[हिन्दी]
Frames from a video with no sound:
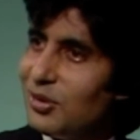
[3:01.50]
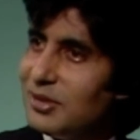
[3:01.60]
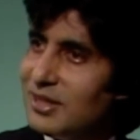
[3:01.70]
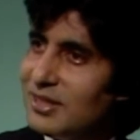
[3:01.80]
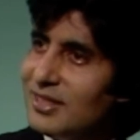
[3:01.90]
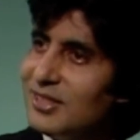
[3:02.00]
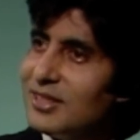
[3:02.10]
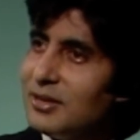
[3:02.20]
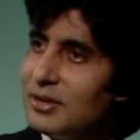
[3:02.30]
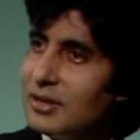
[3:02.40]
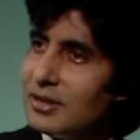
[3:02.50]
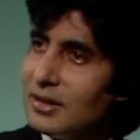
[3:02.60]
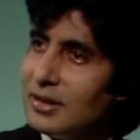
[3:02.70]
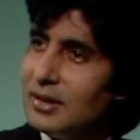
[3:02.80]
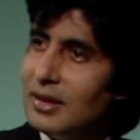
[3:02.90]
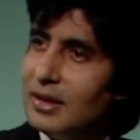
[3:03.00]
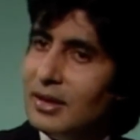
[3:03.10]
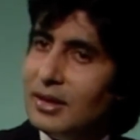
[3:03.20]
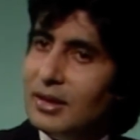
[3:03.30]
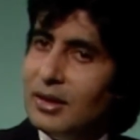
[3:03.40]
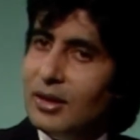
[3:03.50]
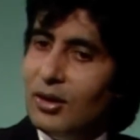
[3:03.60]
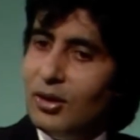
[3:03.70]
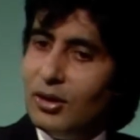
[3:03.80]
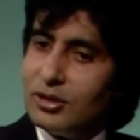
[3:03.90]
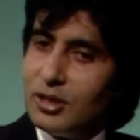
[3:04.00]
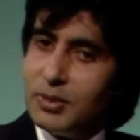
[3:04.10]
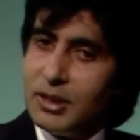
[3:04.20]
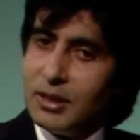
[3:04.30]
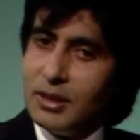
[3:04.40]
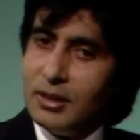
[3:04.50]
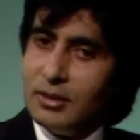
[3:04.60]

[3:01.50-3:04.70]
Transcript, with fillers: और वजह से जिसकी वजह से और जबकि